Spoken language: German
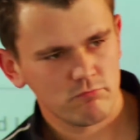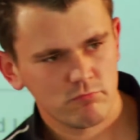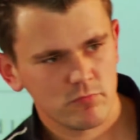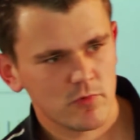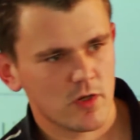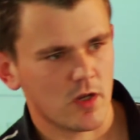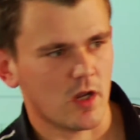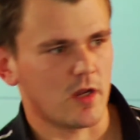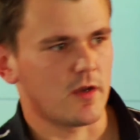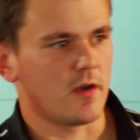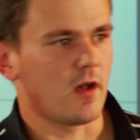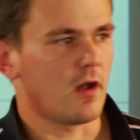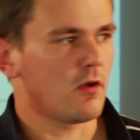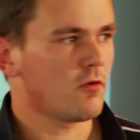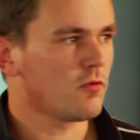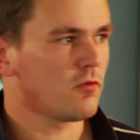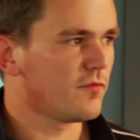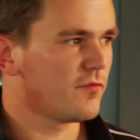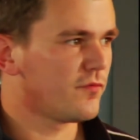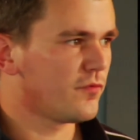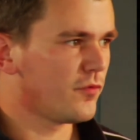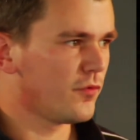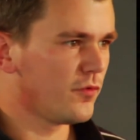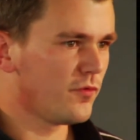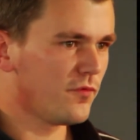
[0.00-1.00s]
keine Ahnung,
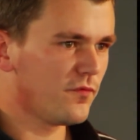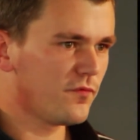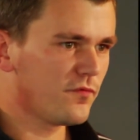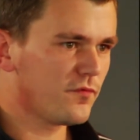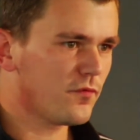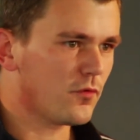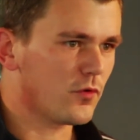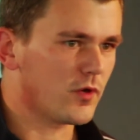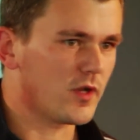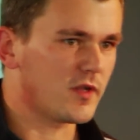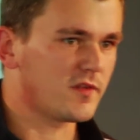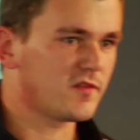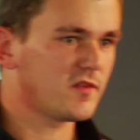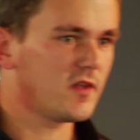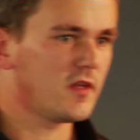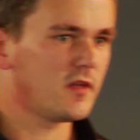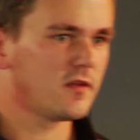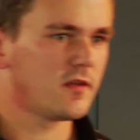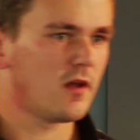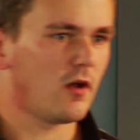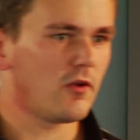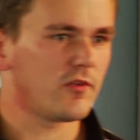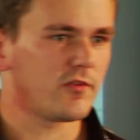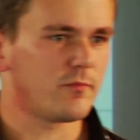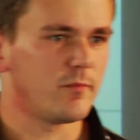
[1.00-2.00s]
5.000 oder
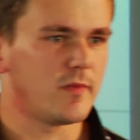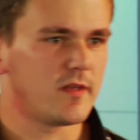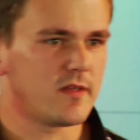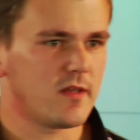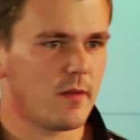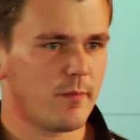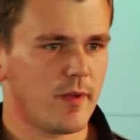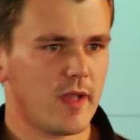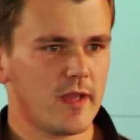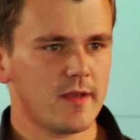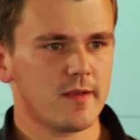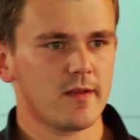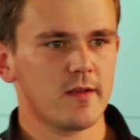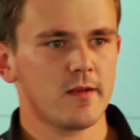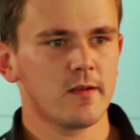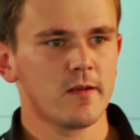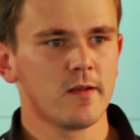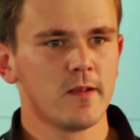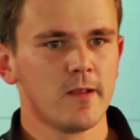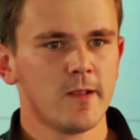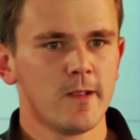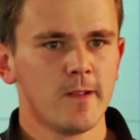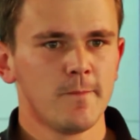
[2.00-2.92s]
10.000 Mitarbeitern